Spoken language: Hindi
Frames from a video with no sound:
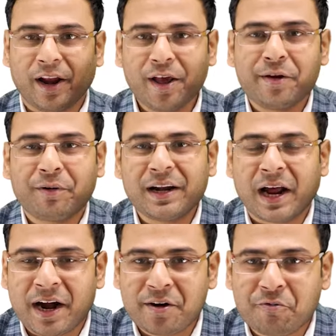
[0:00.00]
वन
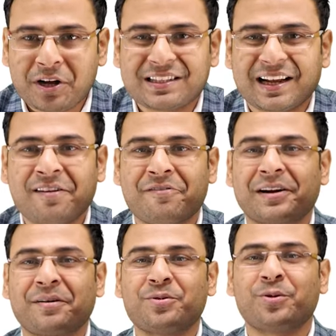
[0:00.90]
एंड वंस अगेन
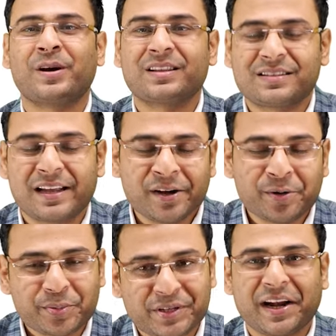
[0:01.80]
वेलकम टू उमर तस्कीर
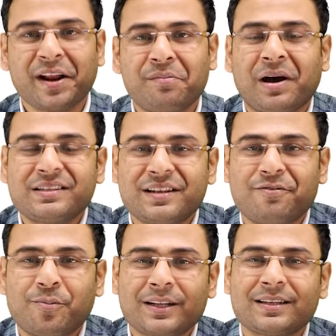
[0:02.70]
यूट्यूब चैनल माई
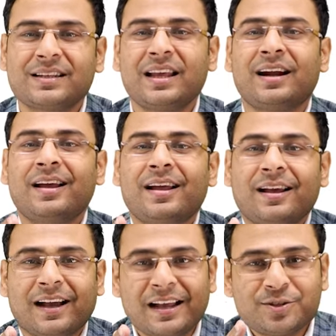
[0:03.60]
सेल्फ उमर तस्कीर
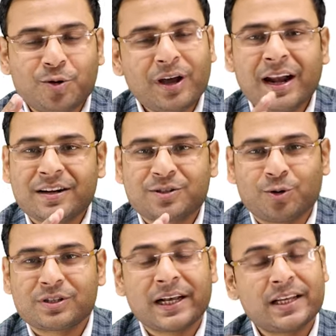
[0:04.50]
गाइज गूगल एड्स
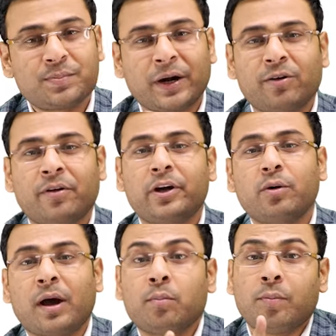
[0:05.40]
कोर्स के इस पर्टिकुलर
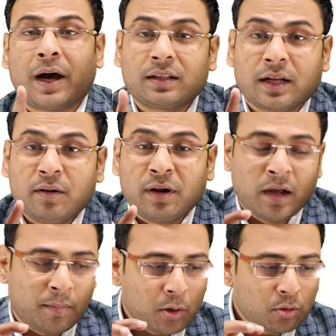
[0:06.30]
वीडियो में हम लोग बात करने
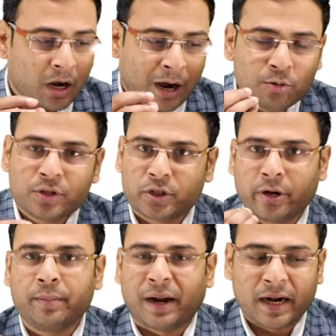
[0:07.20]
वाले हैं अबाउट आउट
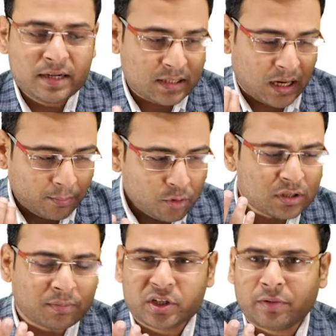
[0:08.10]
स्ट्रीम एड्स हम
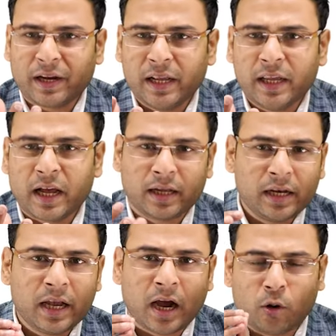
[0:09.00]
लोग समझने वाले हैं कि
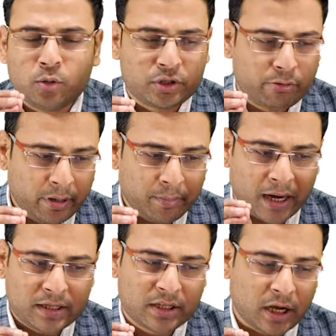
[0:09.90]
आखिर ये आउट स्ट्रीम
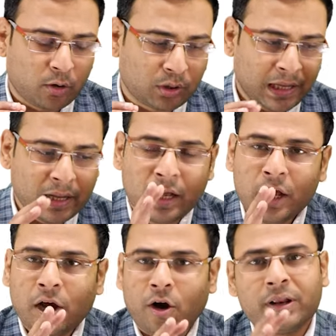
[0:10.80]
एड्स क्या होते हैं
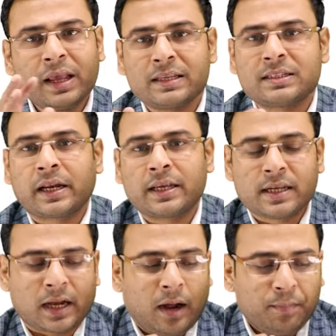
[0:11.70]
और ये किस तरीके
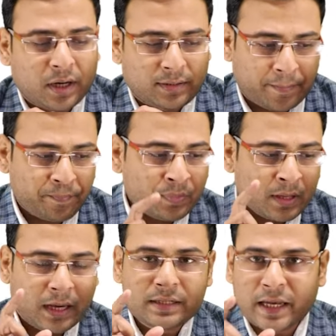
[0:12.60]
से काम करते हैं
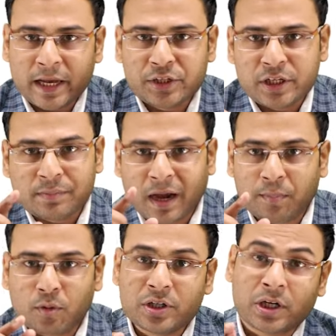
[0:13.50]
गाइज एक चीज़ मैं
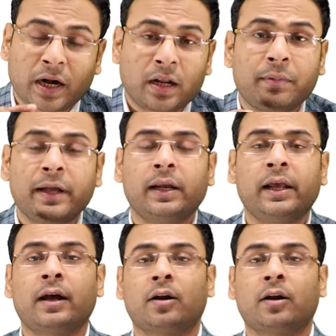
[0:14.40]
आपको स्टार्टिंग में ही क्लियर